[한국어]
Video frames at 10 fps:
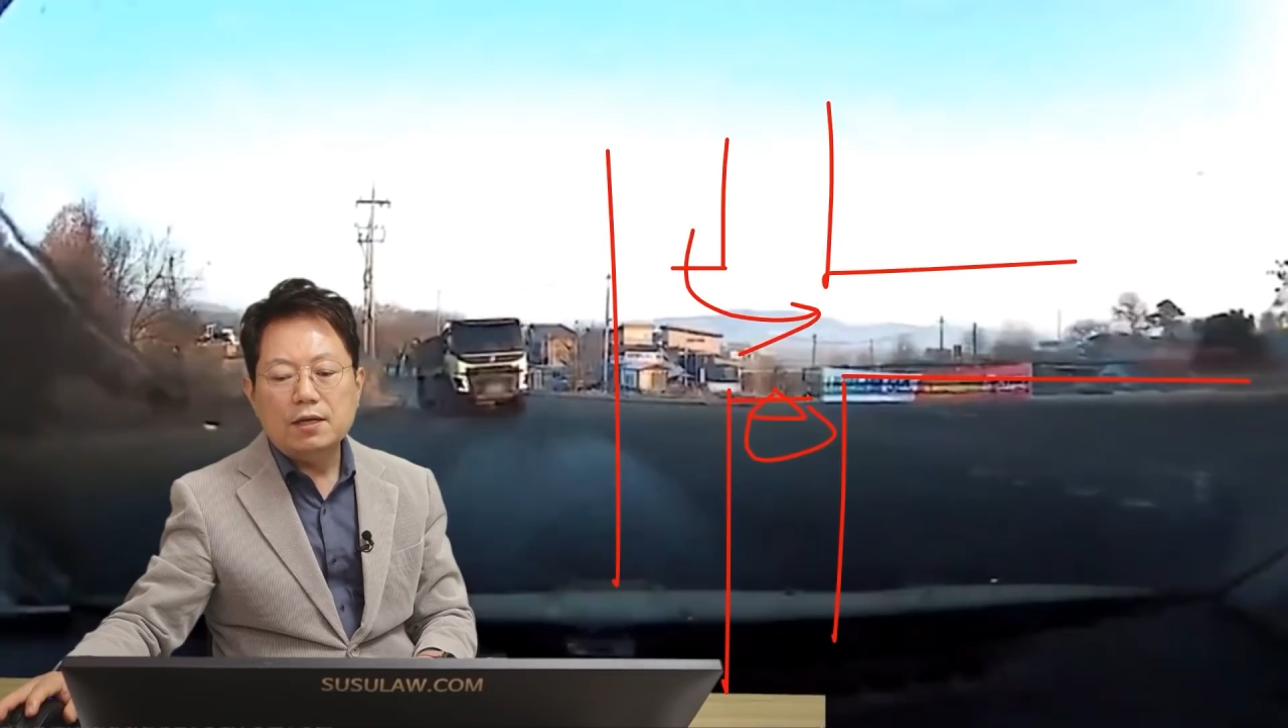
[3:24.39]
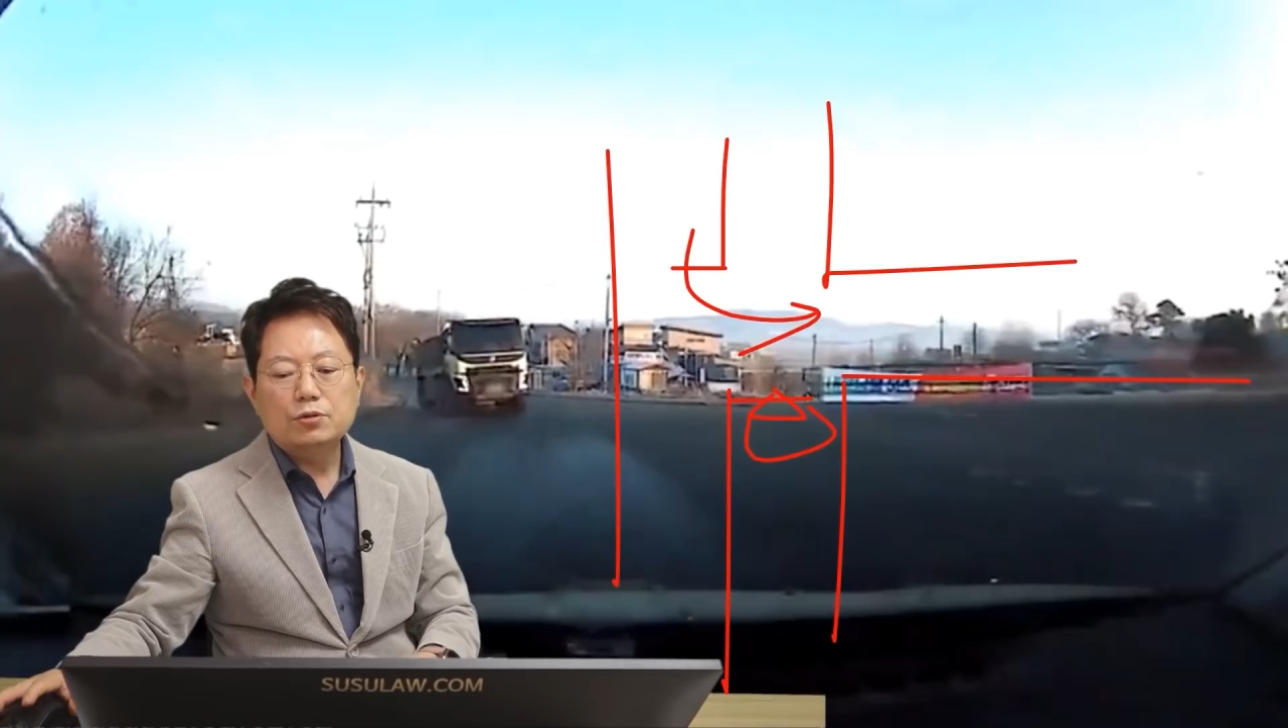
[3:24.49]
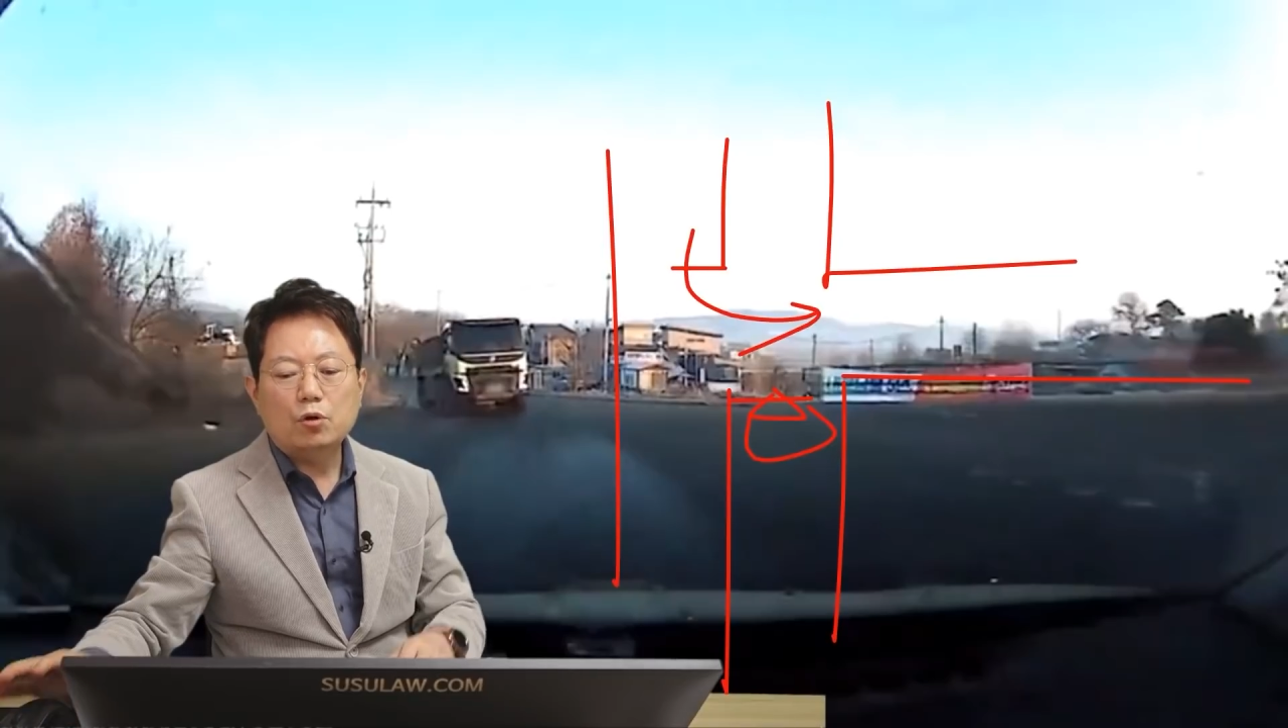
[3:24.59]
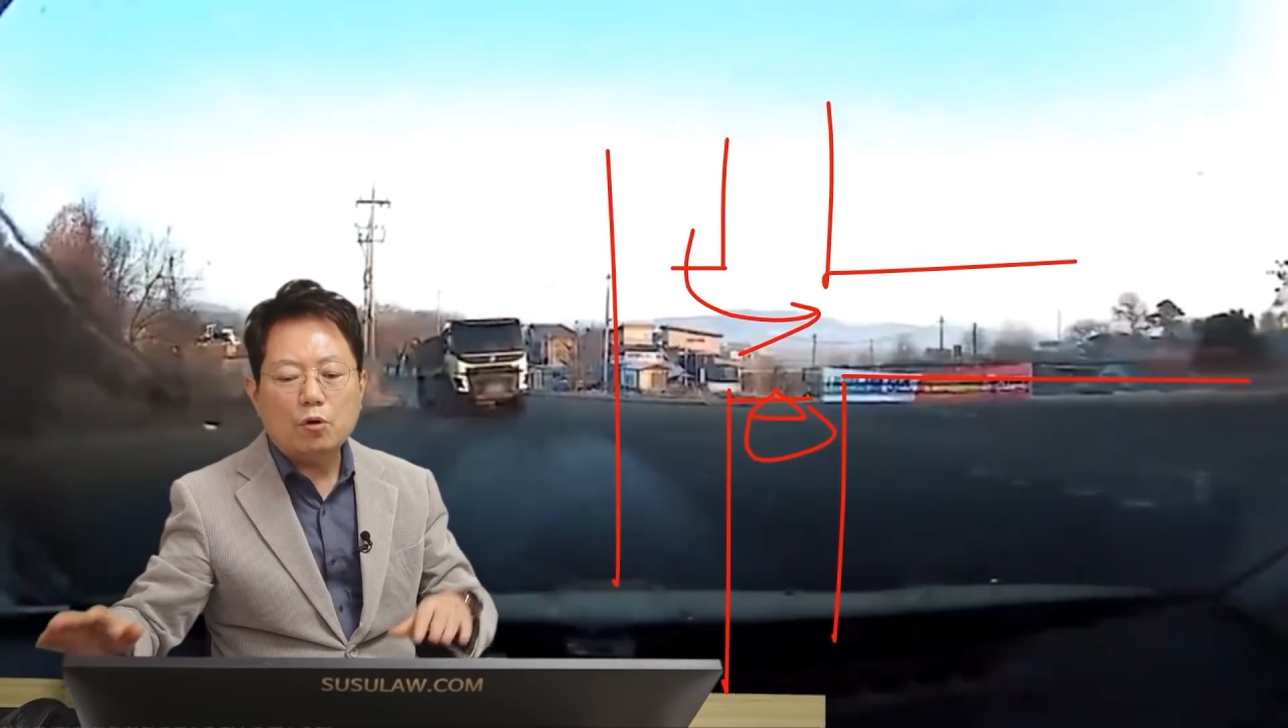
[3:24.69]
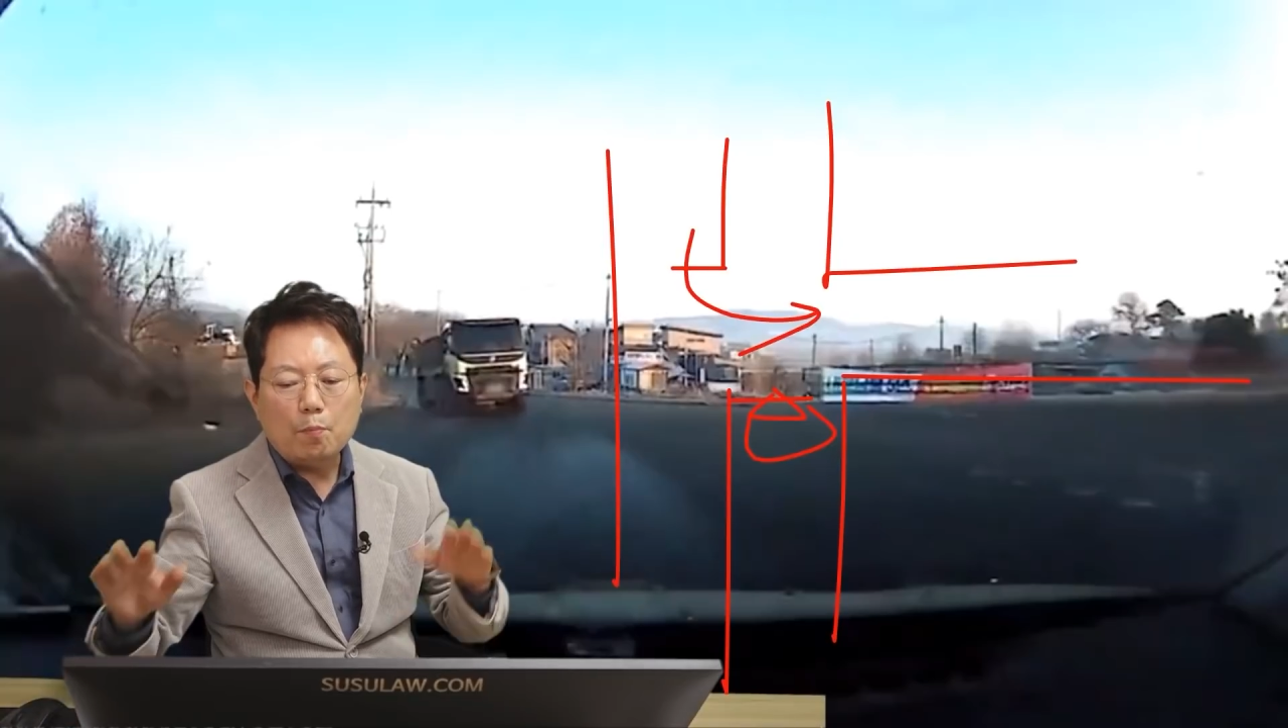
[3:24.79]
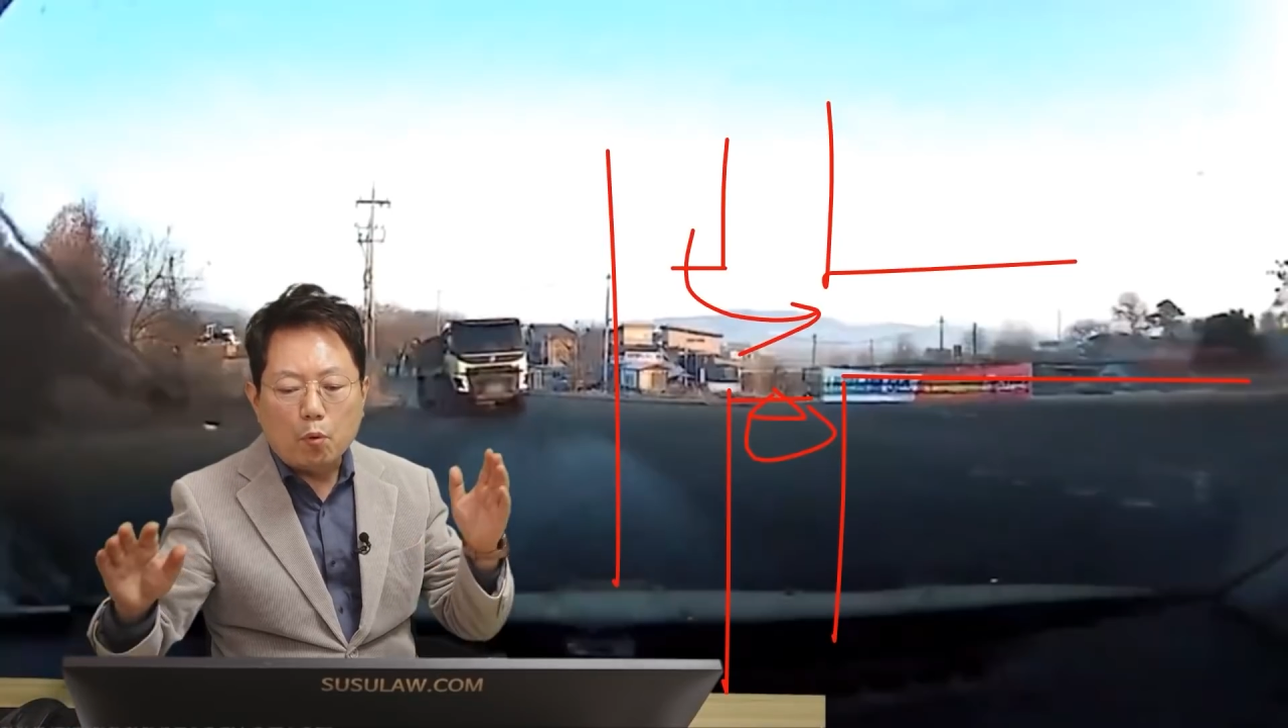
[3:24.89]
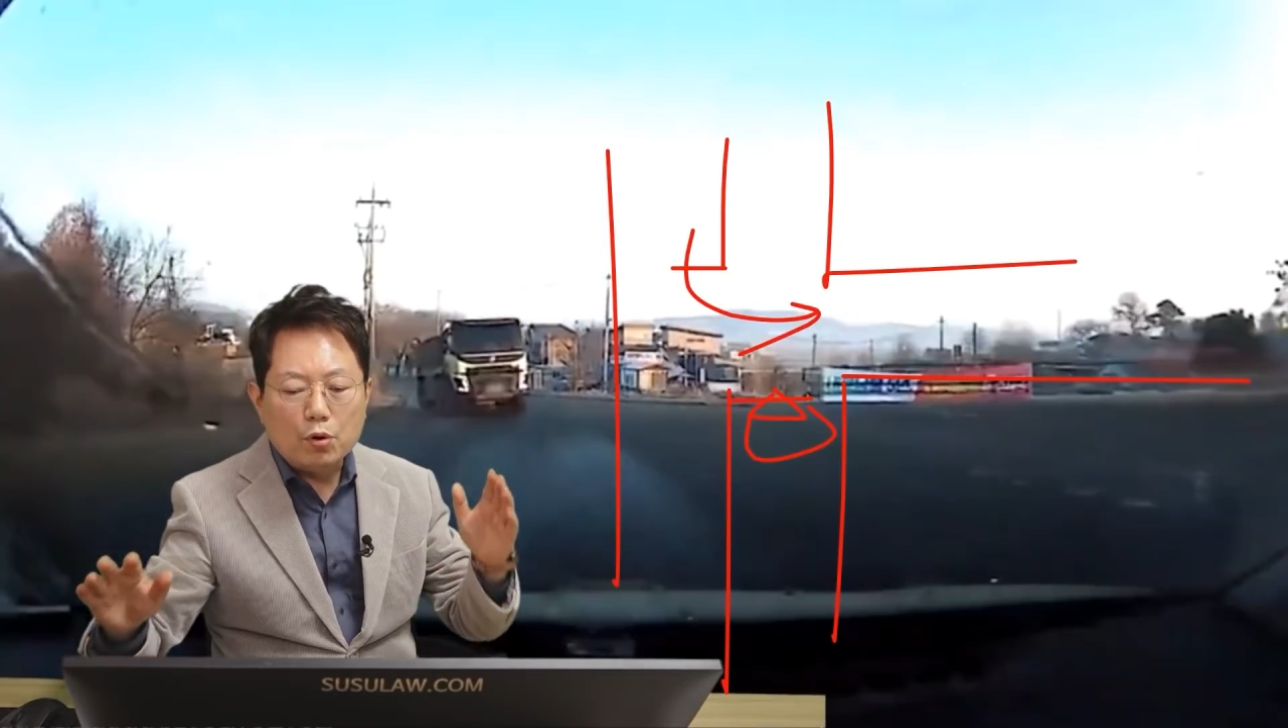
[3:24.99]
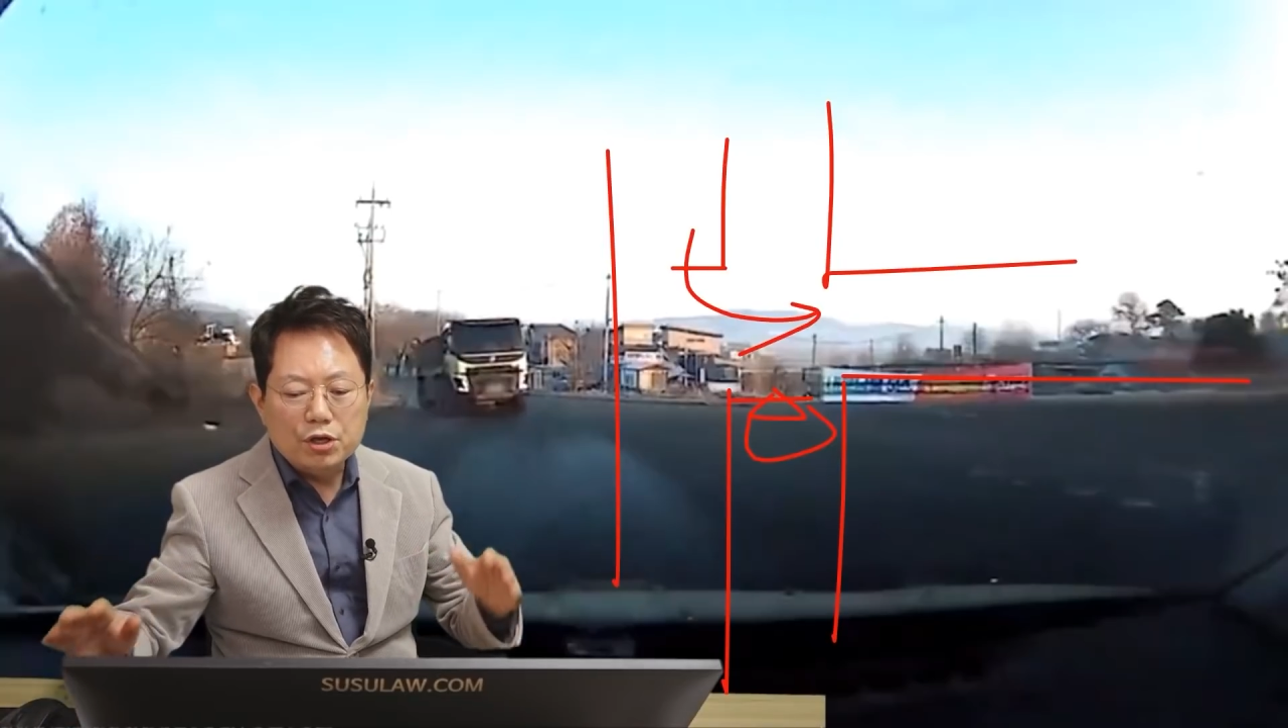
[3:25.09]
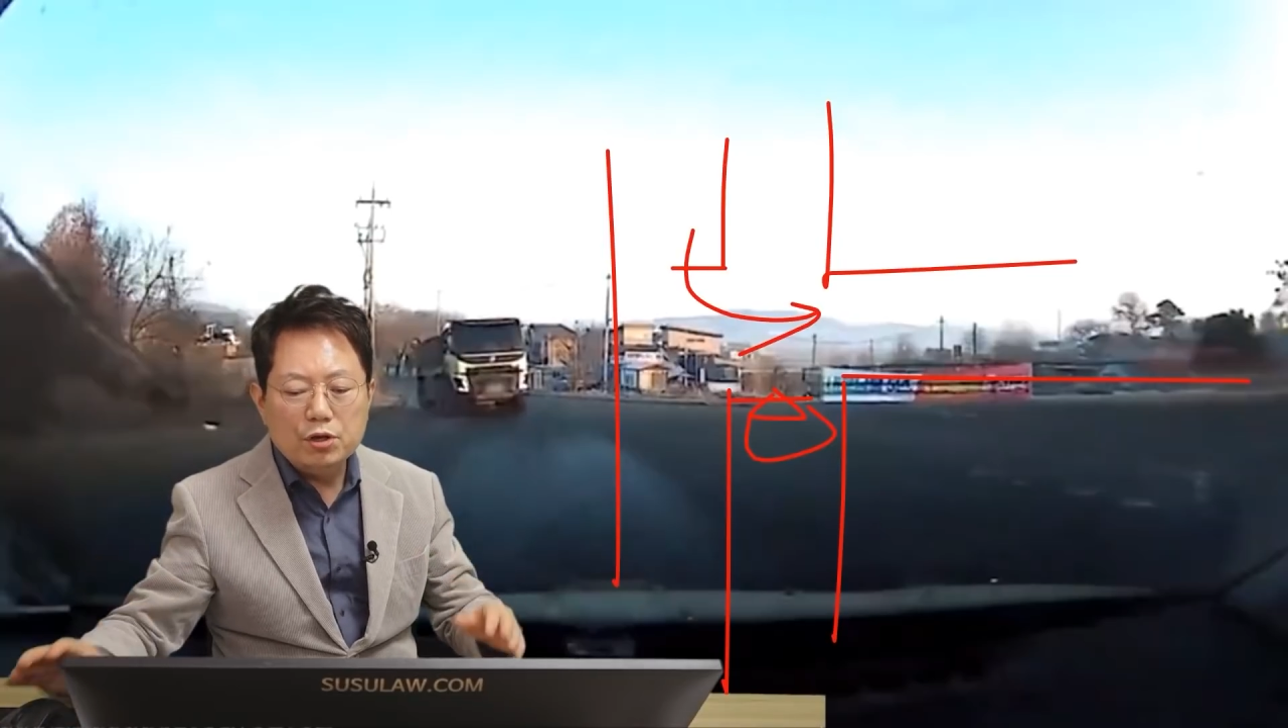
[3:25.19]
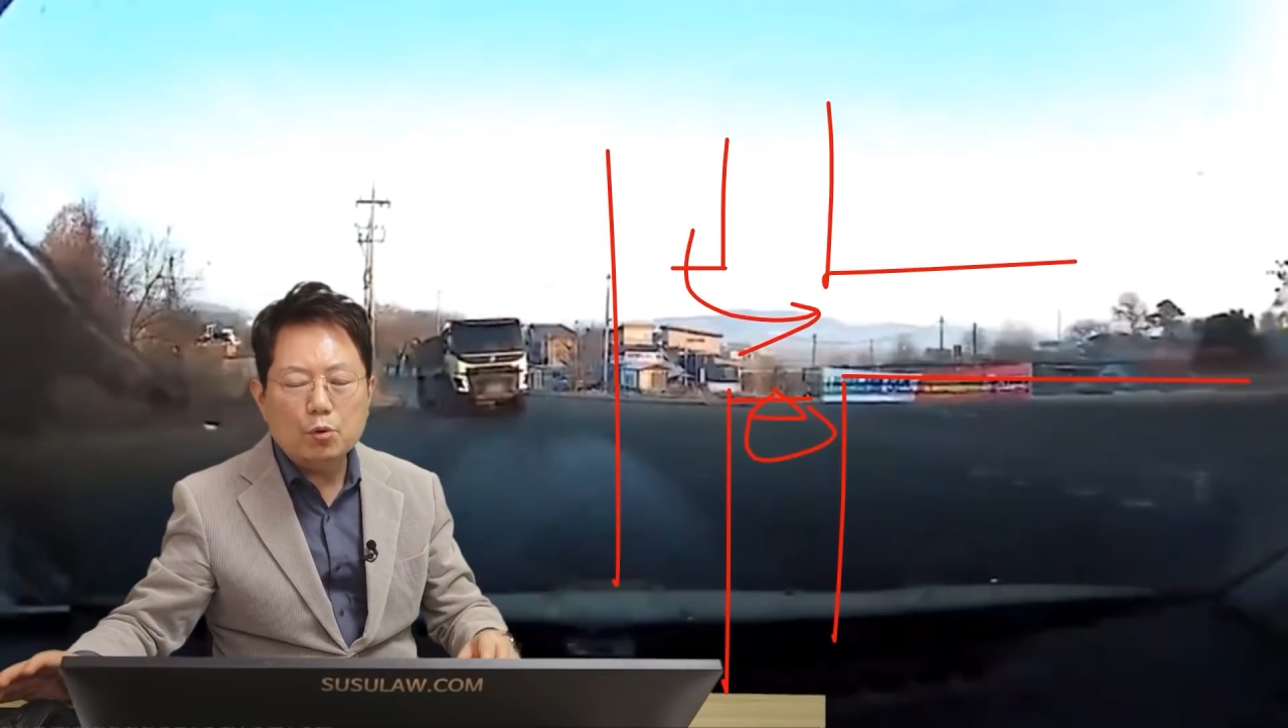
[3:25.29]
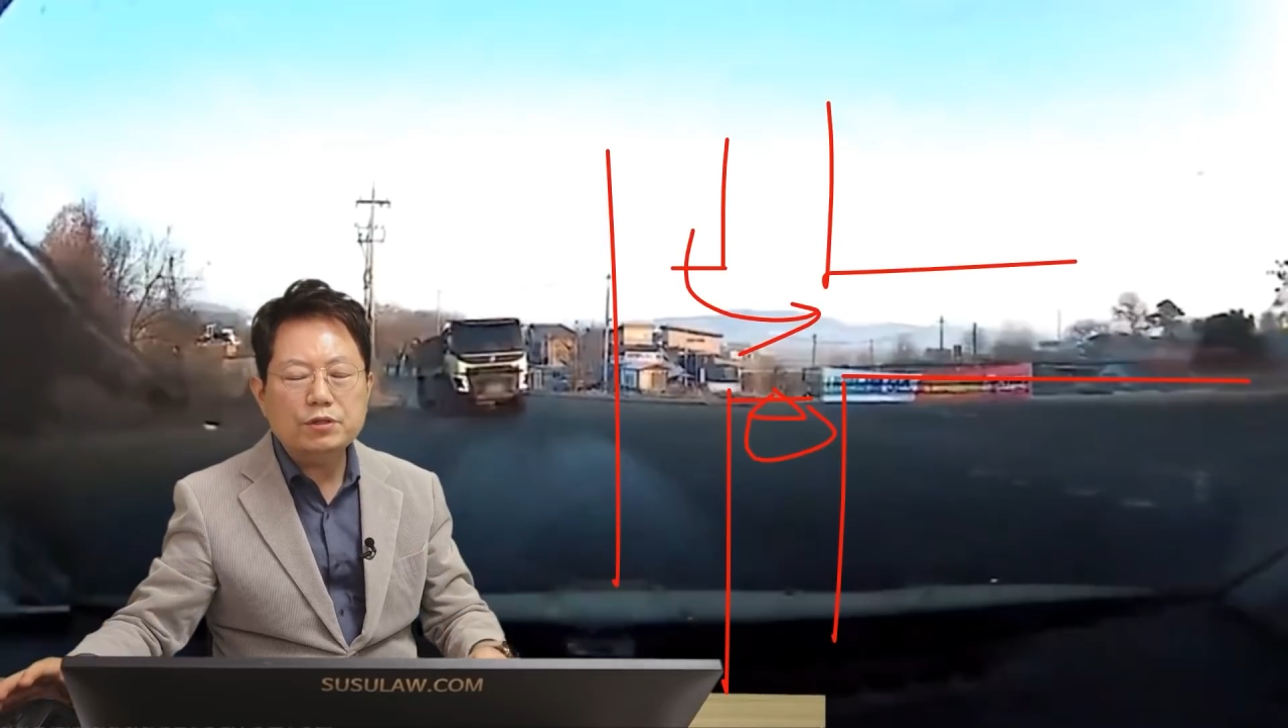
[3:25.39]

서로 보이는